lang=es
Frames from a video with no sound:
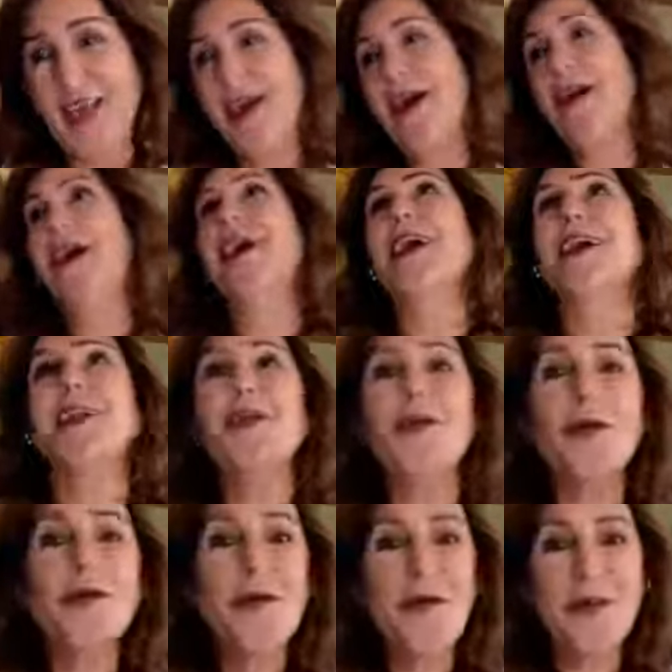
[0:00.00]
ay
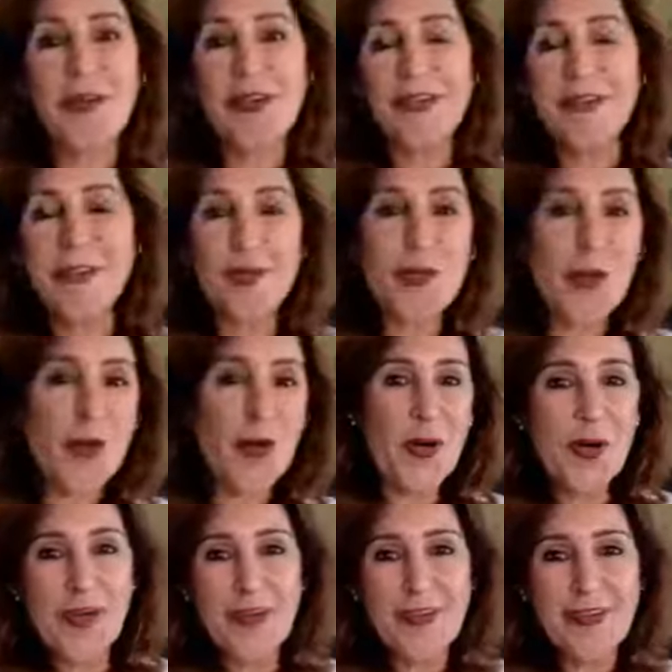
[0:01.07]
no, qué
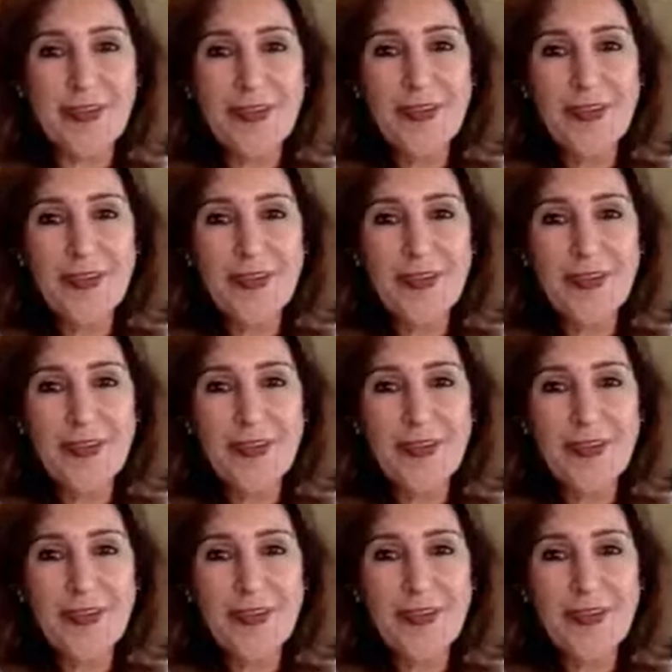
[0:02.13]
horror,